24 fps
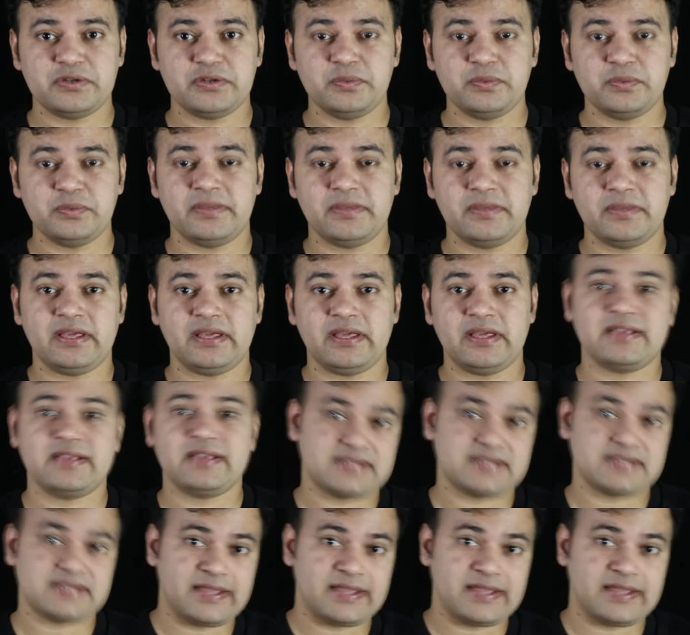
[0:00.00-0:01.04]
रूम में एक
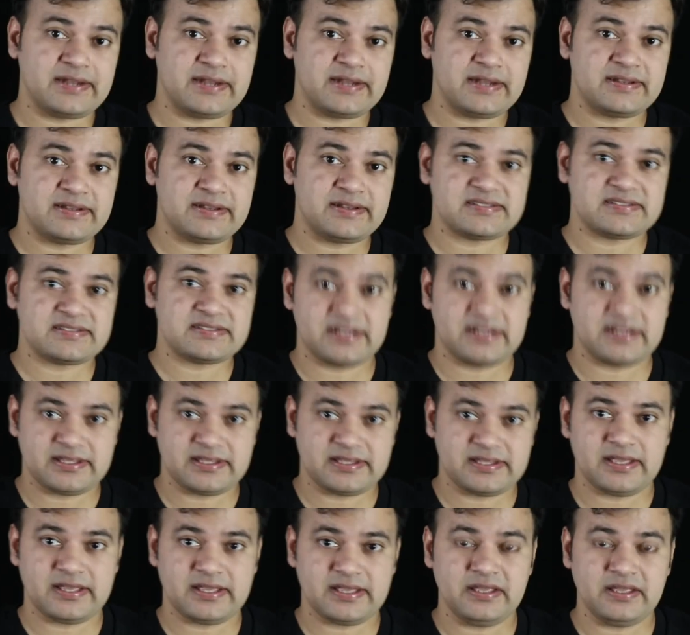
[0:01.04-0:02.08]
साइकेट्रिस्ट रहता
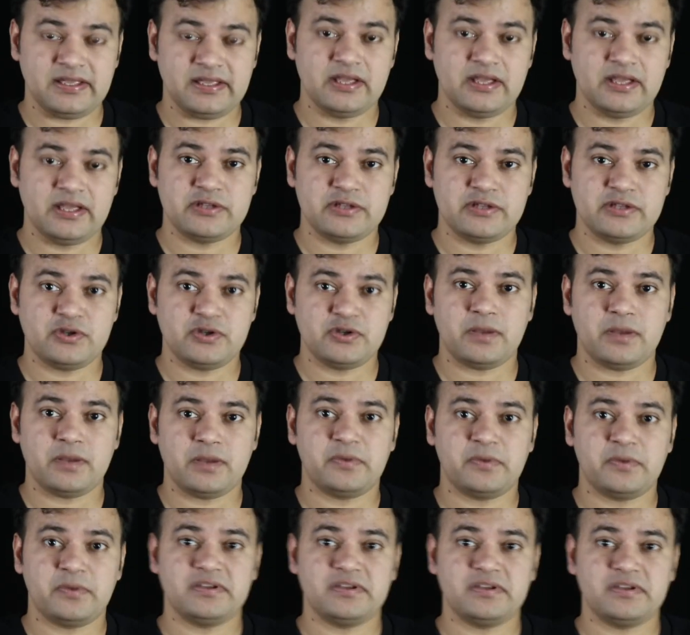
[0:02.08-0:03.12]
है जो
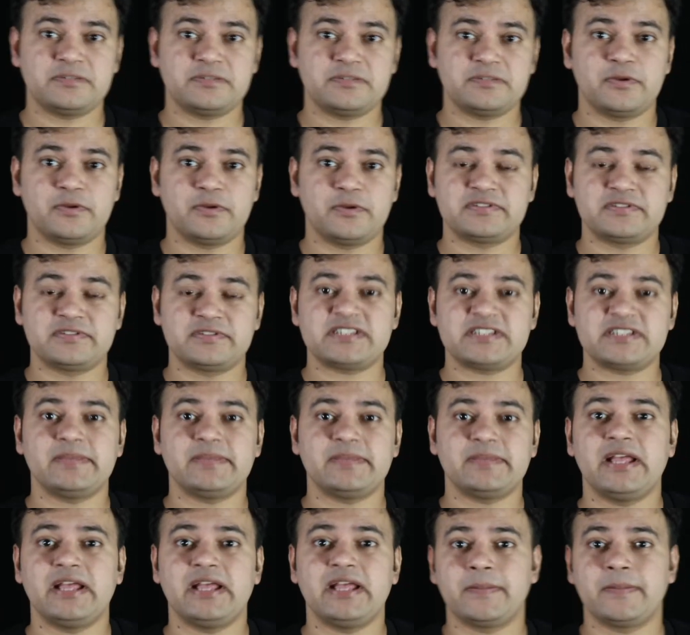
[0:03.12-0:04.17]
आपको इस प्रोसेस में
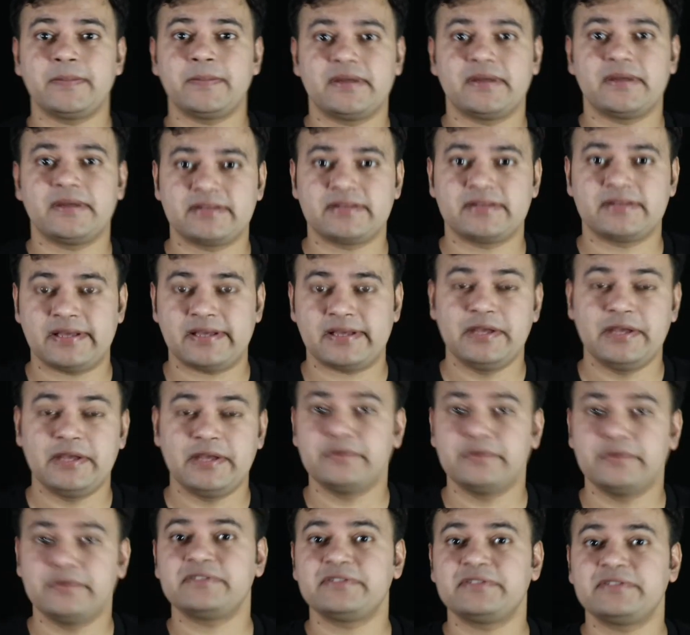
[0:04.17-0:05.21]
हेल्प करता है तो
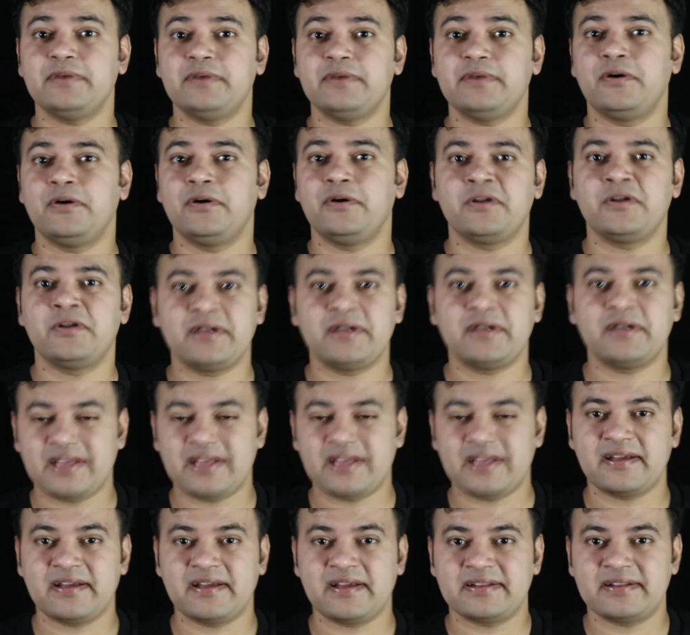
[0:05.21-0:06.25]
इसमें ओवरऑल क्या
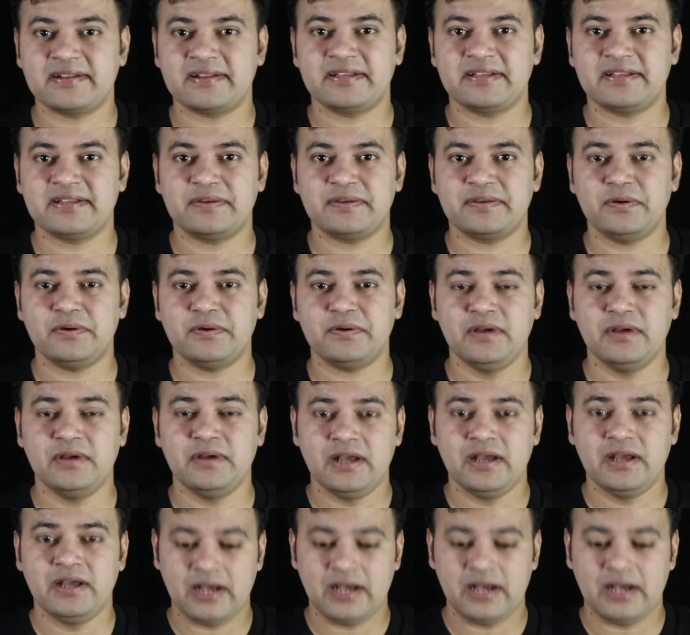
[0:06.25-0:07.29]
करना है देखो
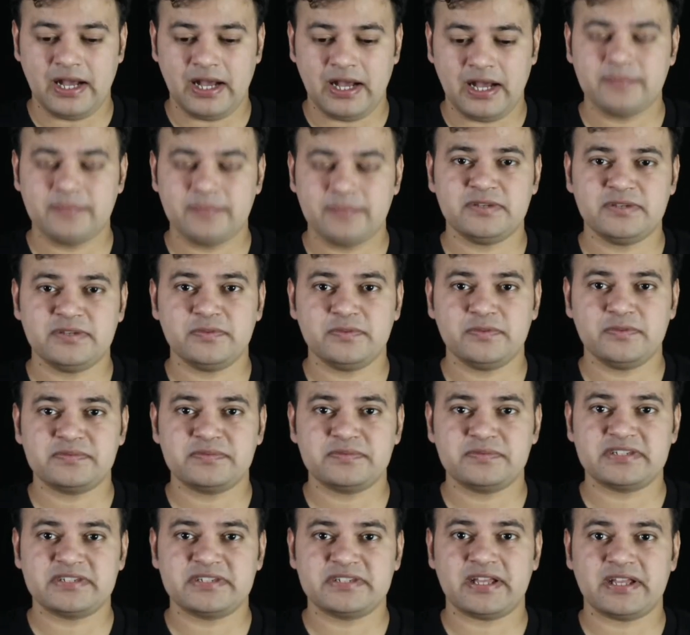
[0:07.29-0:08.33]
आप जब उस
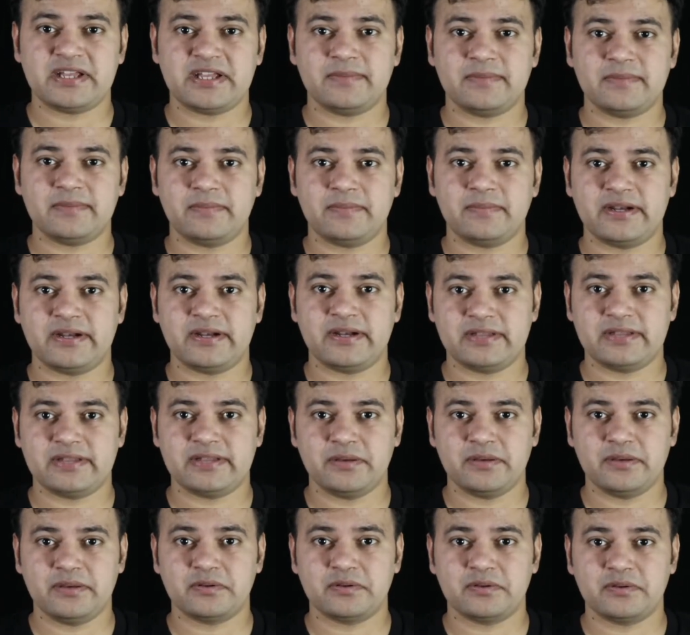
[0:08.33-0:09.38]
चेयर में बैठते
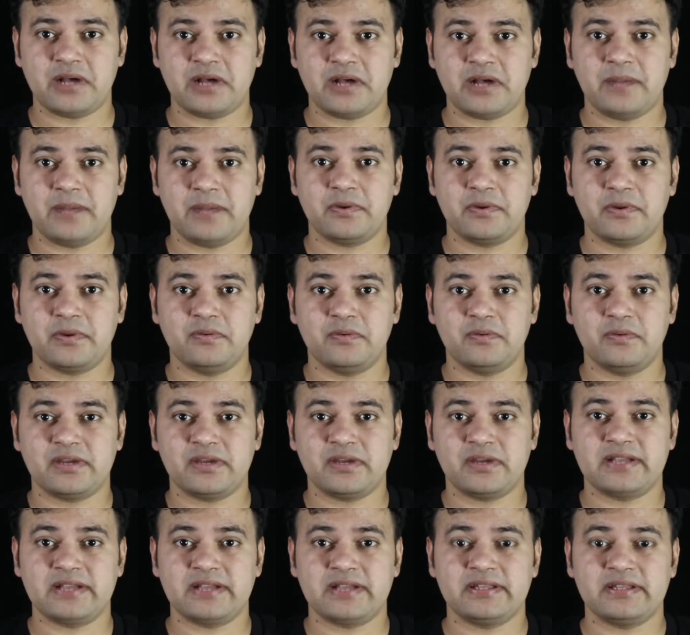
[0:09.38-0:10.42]
हो तो आपको वो
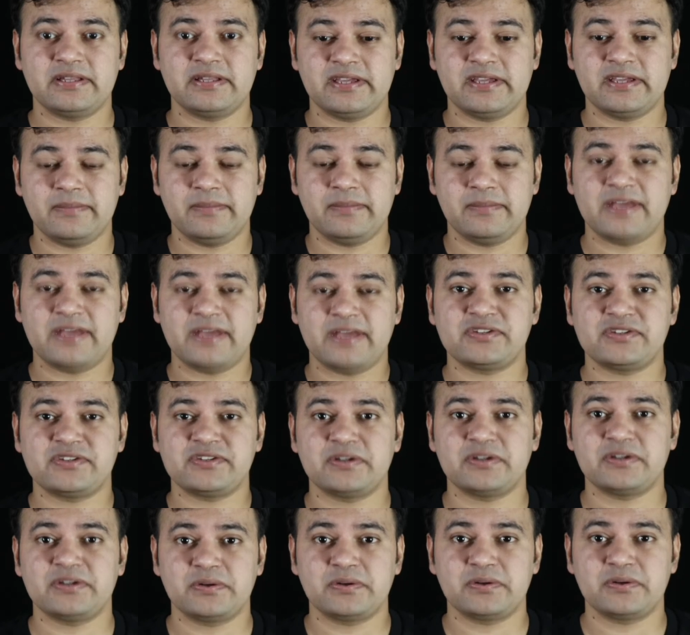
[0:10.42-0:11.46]
कहते कि इमेजिन
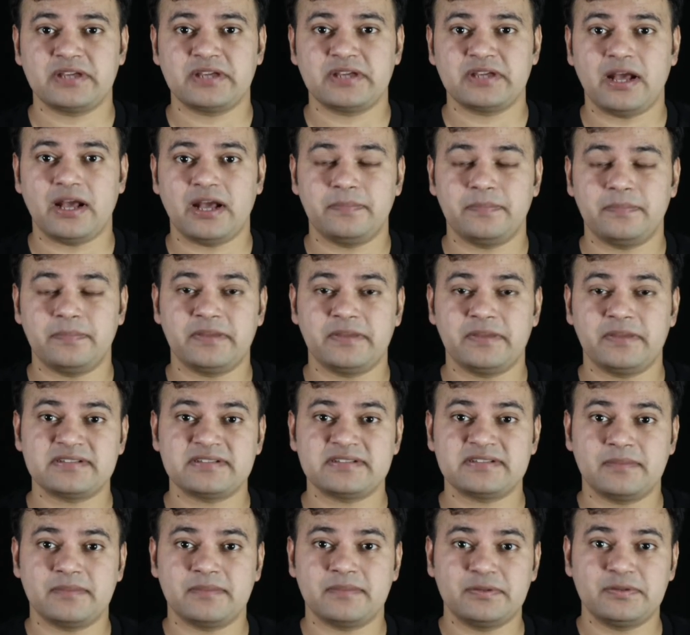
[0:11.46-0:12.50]
करो कि आपके
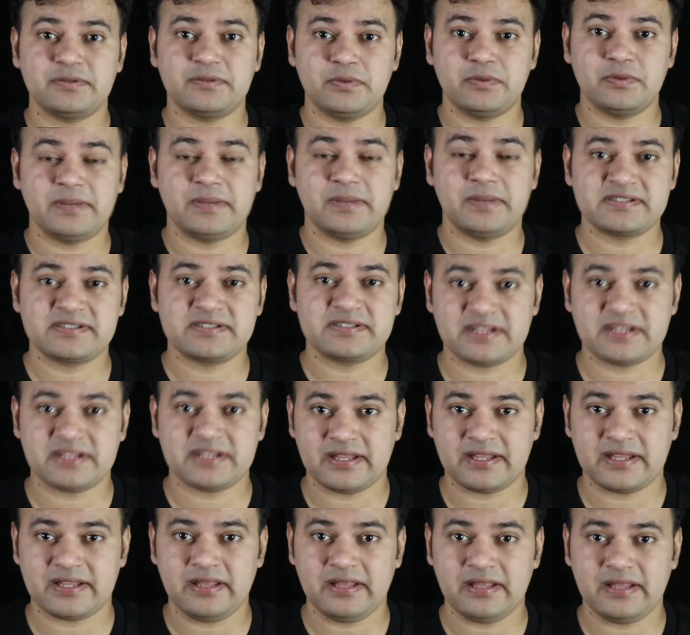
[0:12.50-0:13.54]
सामने वो पर्सन
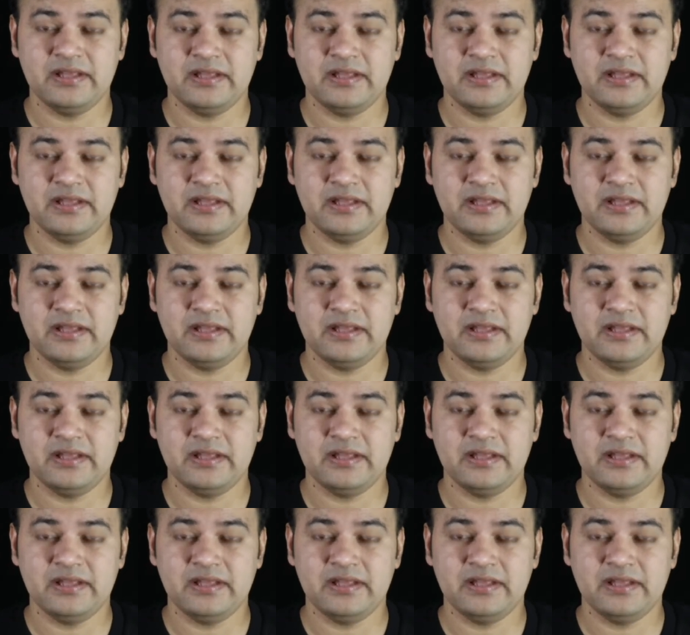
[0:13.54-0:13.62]
है